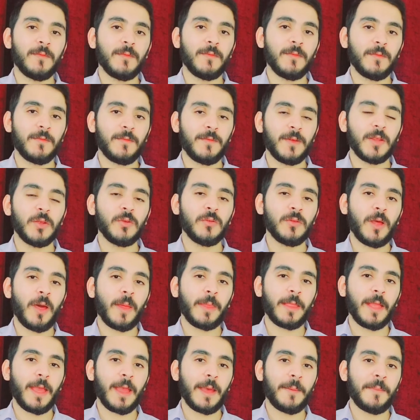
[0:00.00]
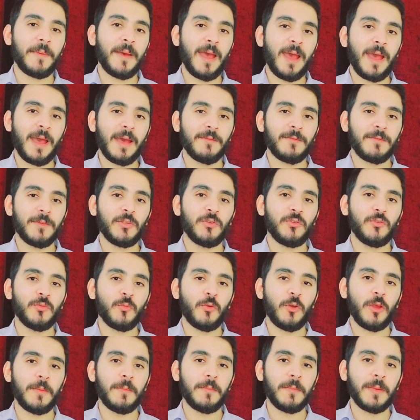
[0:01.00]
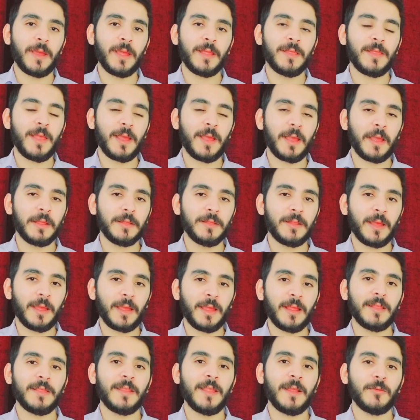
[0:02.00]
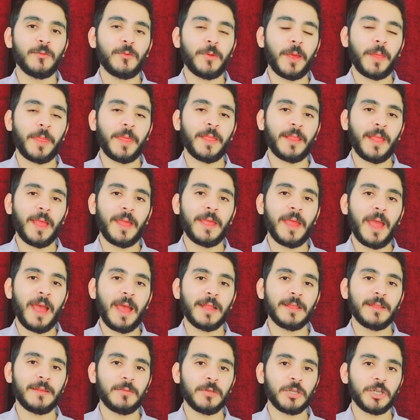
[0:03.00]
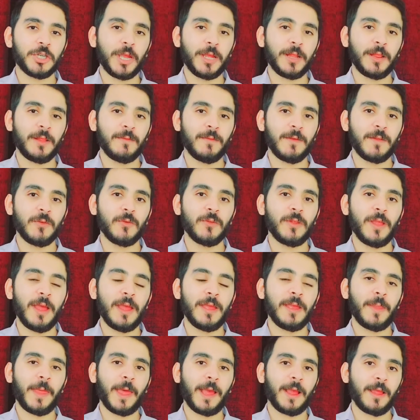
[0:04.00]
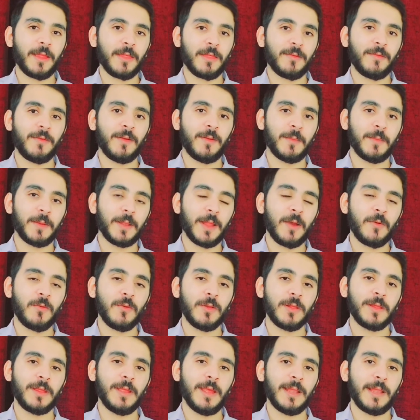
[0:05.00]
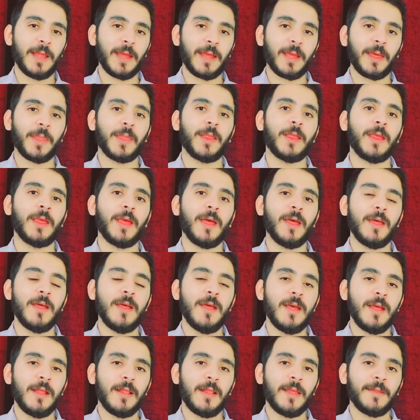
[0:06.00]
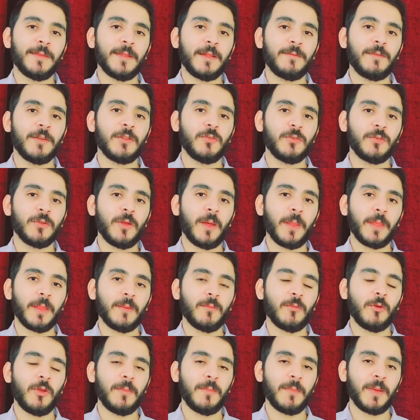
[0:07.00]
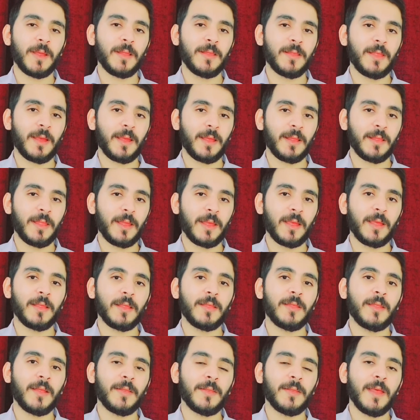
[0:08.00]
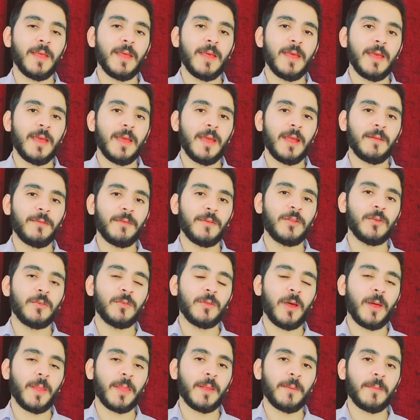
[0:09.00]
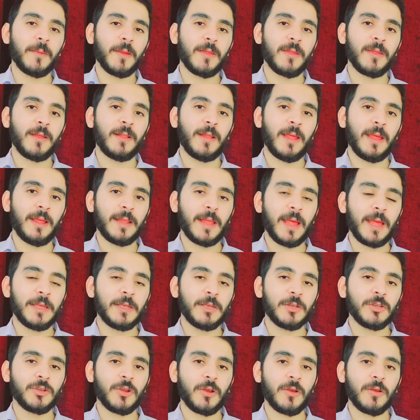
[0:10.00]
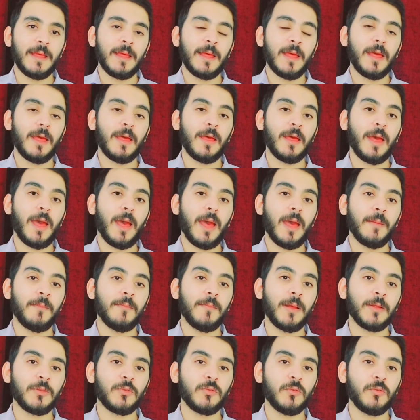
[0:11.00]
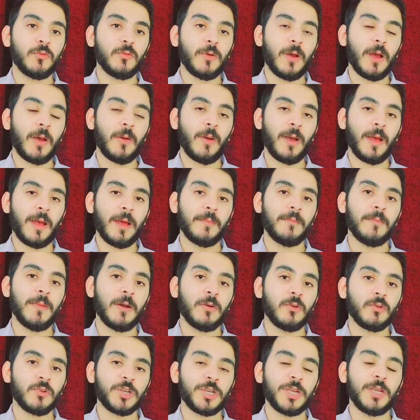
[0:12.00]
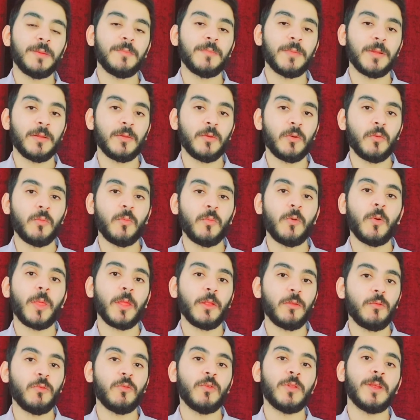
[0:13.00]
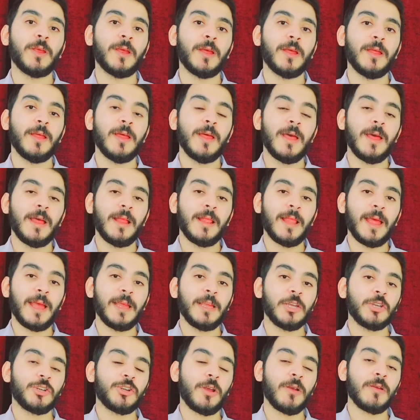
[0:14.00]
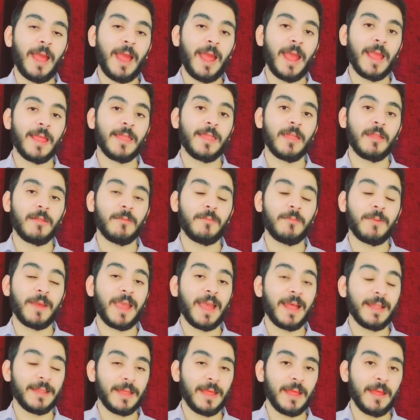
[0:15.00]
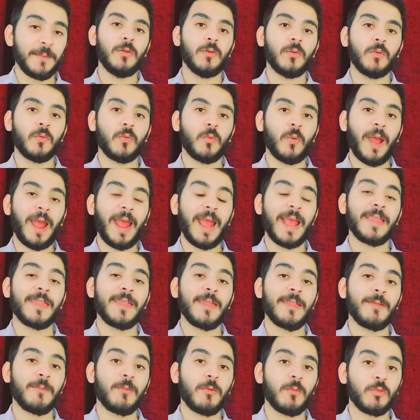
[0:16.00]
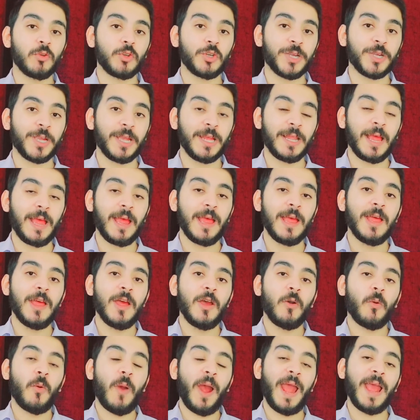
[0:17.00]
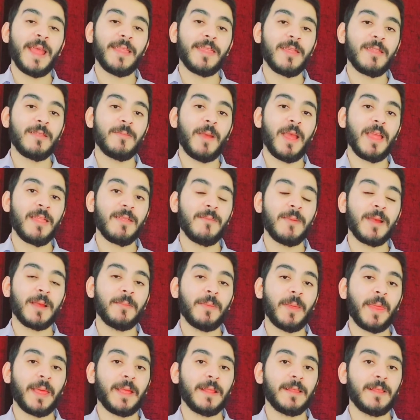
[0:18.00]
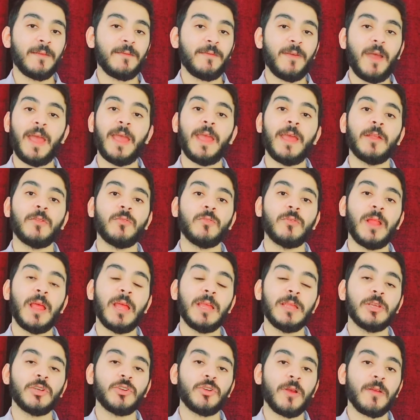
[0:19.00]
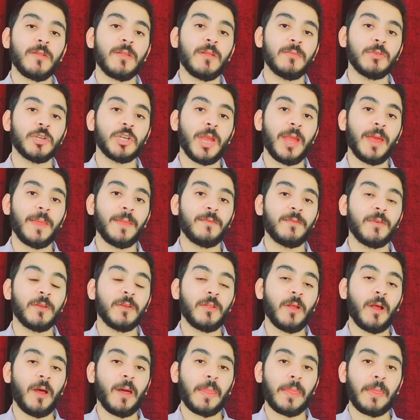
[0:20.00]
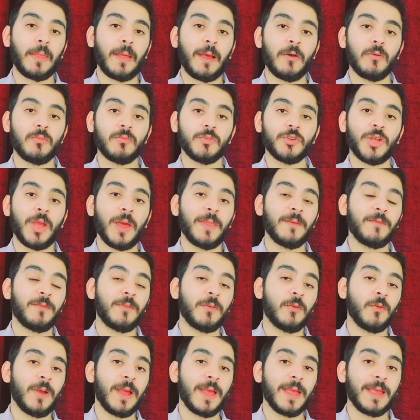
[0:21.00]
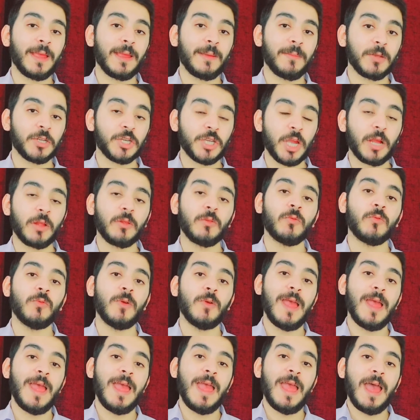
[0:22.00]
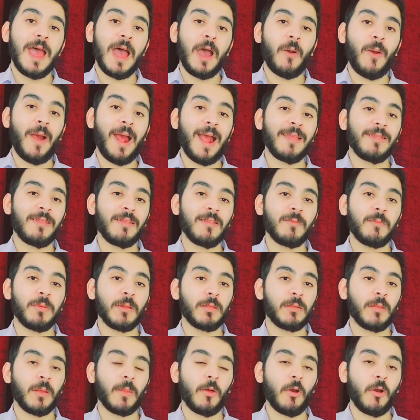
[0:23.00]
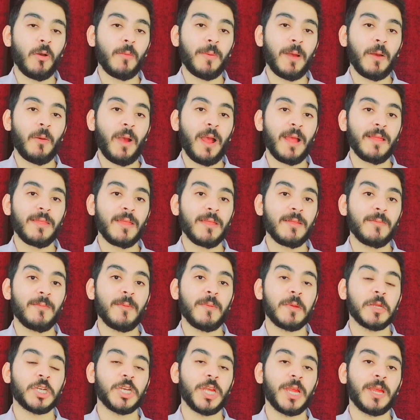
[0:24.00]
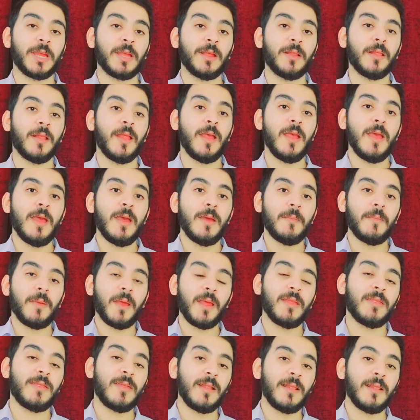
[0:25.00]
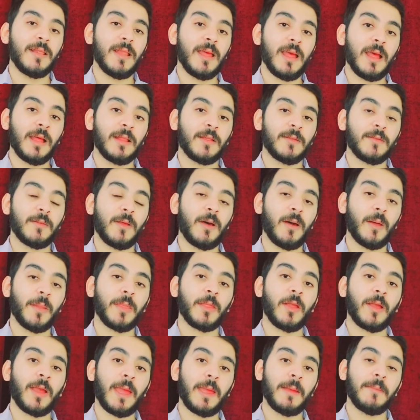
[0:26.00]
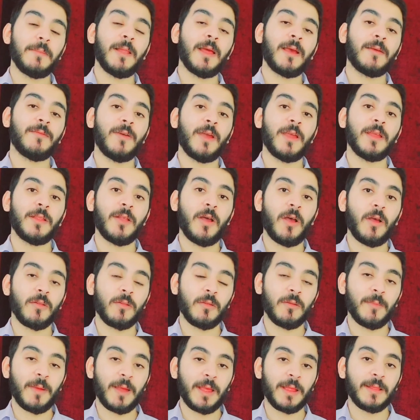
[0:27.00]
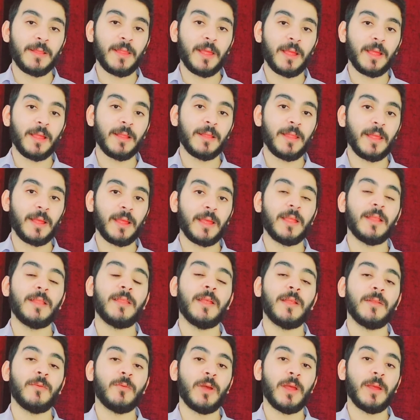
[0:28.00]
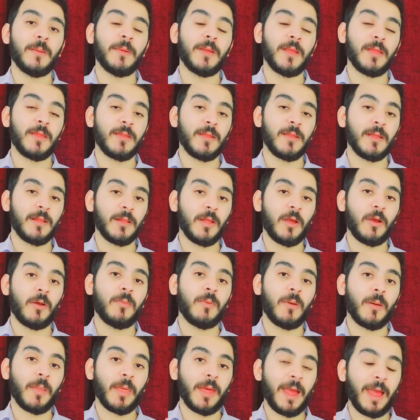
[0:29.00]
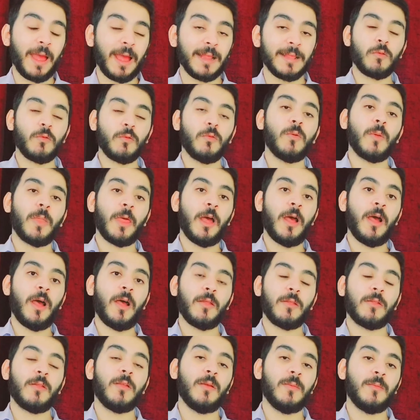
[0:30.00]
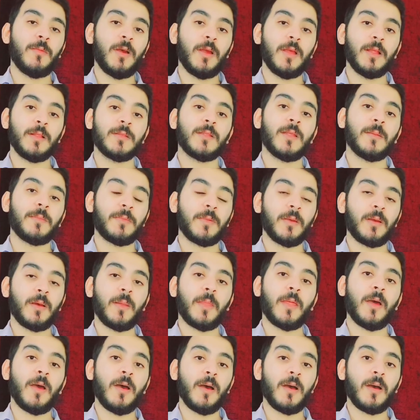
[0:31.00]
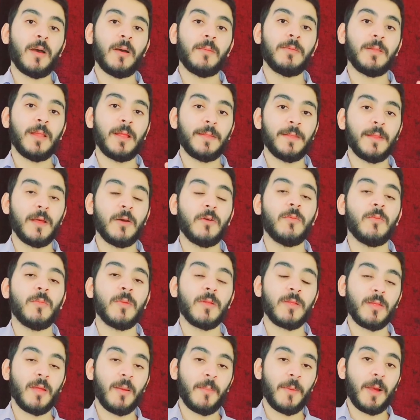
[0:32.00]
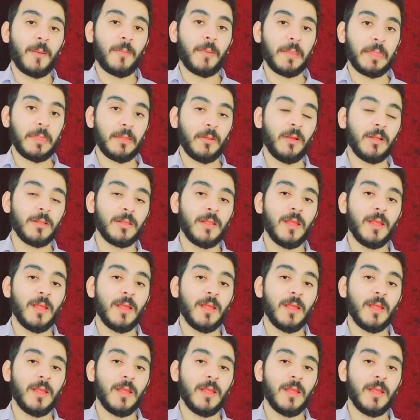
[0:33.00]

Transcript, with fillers: فيديو النهاردة يا جماعة فيديو مهم جدا جدا جدا ويا ريت أي حد بيشاهد الفيديو ده يركز فيه من أول دقيقة لآخر دقيقة لأن الفيديو النهاردة مهم جدا جدا جدا الفيديو النهاردة بإذن الله لأي شخص آه، أهمته أو أهمه شيء من أمور الدنيا لاي شخص حاسس بخنقه وحاسس بمشكله وحاسس بازمه كبيره جدا في حياته لاي شخص مش عارف يتحرك او مش عارف يواجه مشاكله او حاسس باضطراب او حاسس بمشاكل باذن الله انا النهارده جايب لك فايده عظيمه جدا جدا جدا وهي باذن الله عباره عن سوره عظيمه انت بتقراها قبل النوم سبع مرات